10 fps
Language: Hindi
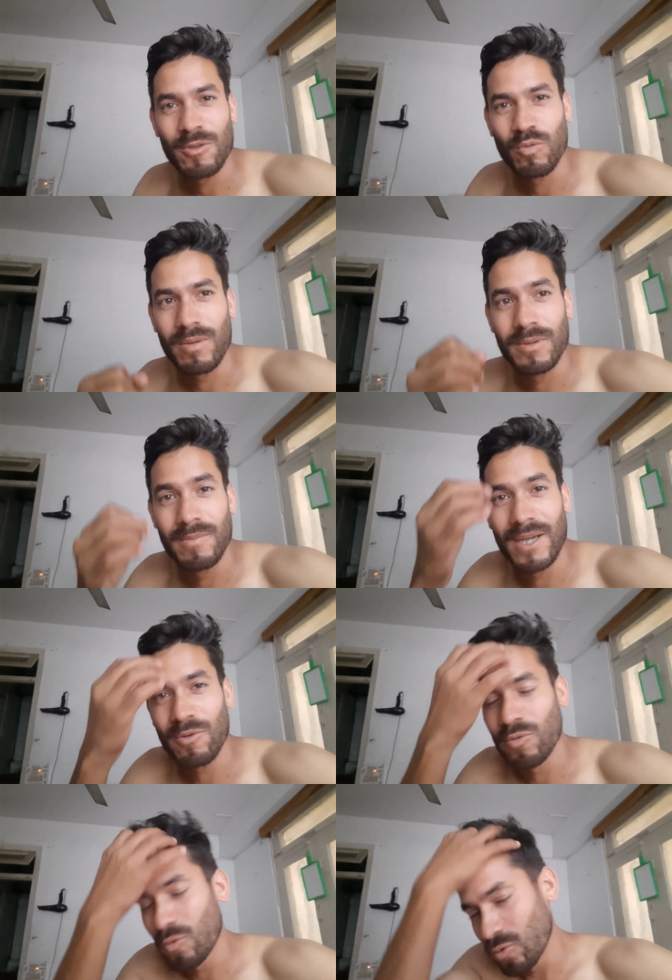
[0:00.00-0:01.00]
तो अभी मैं
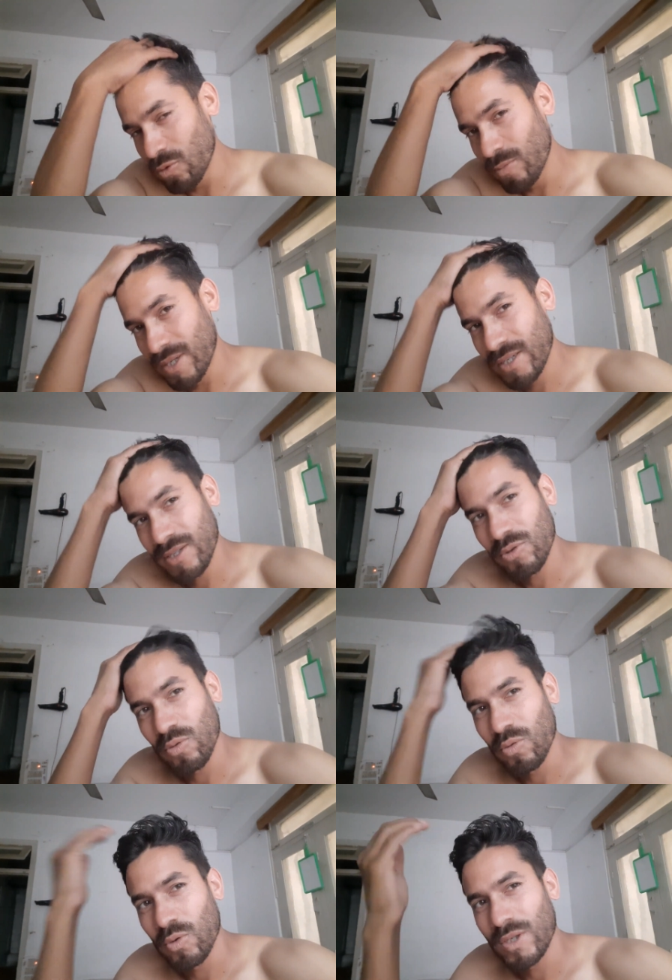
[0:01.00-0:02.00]
हूँ कुल्लू में
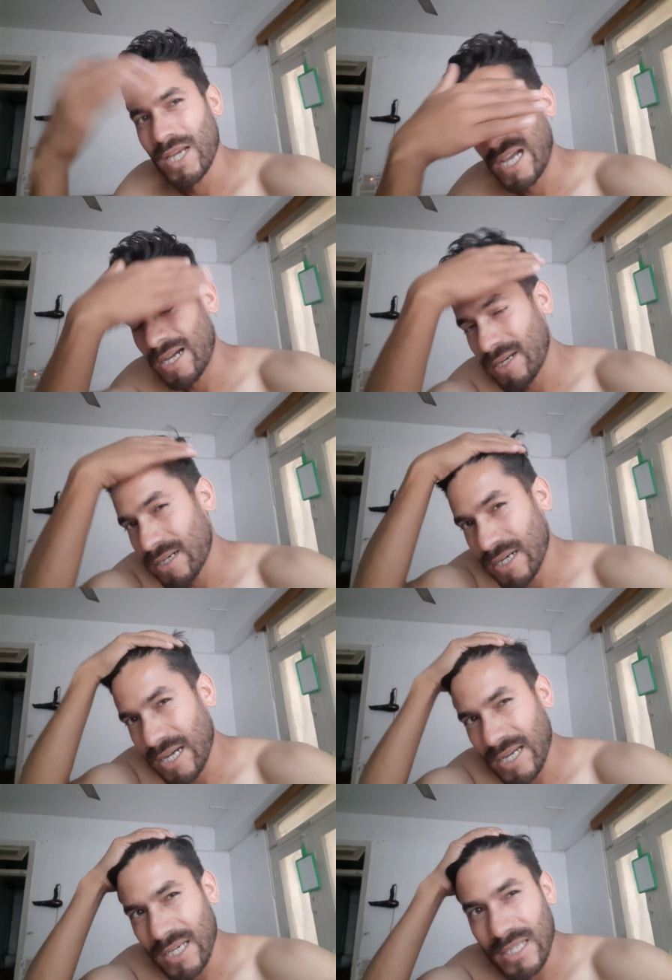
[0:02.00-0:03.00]
तो यहाँ
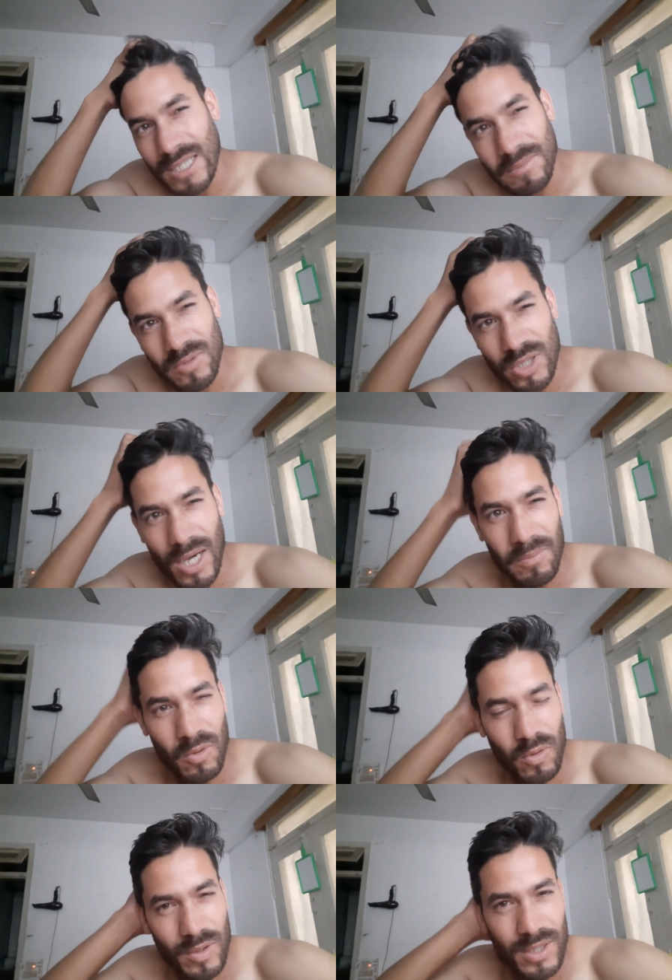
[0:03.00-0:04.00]
आ गए थे हम शाम
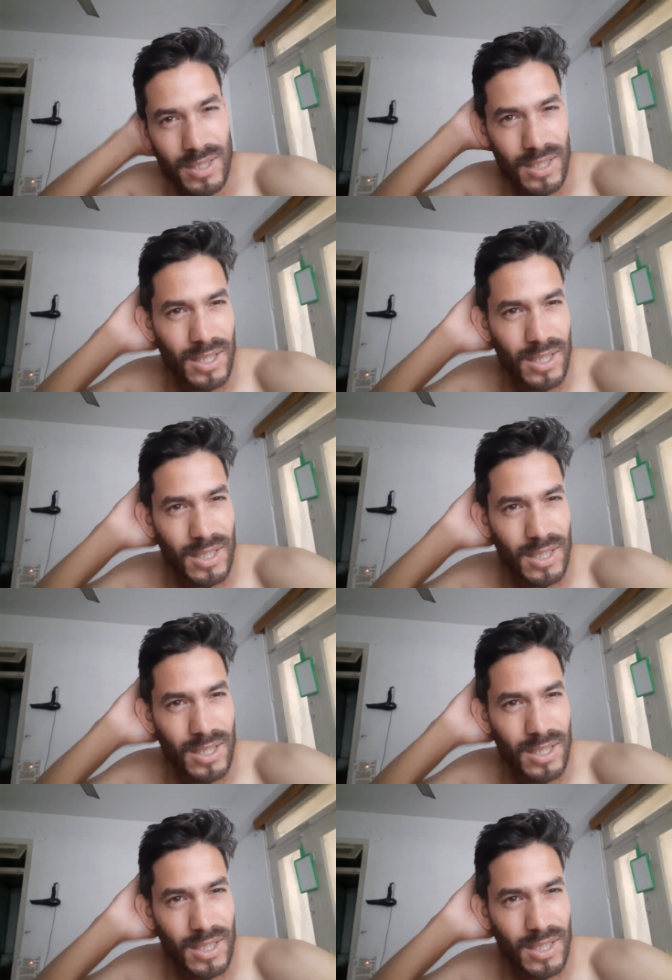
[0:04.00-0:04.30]
को ही